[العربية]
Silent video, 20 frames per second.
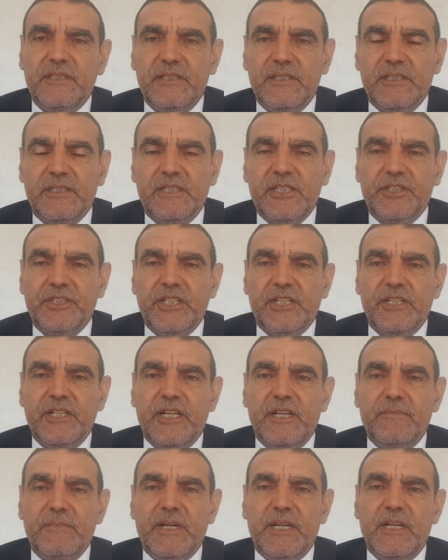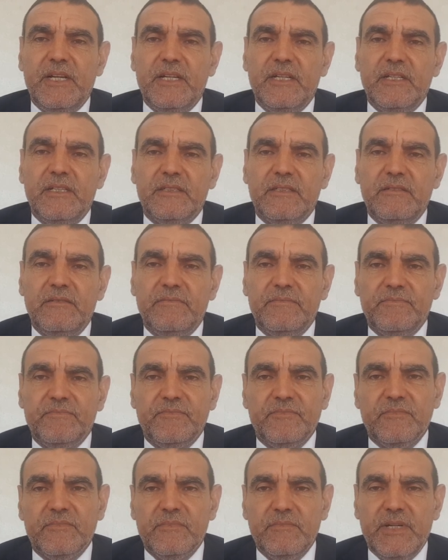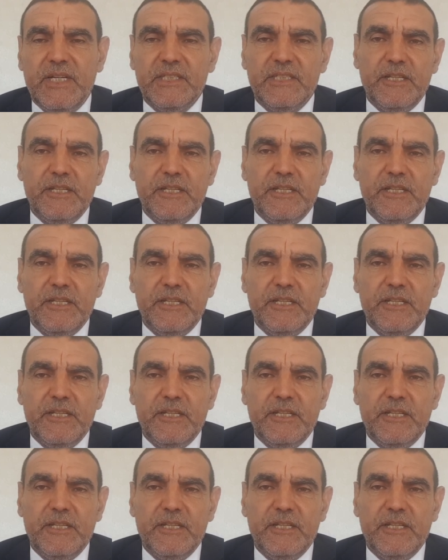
استشرنا مع مع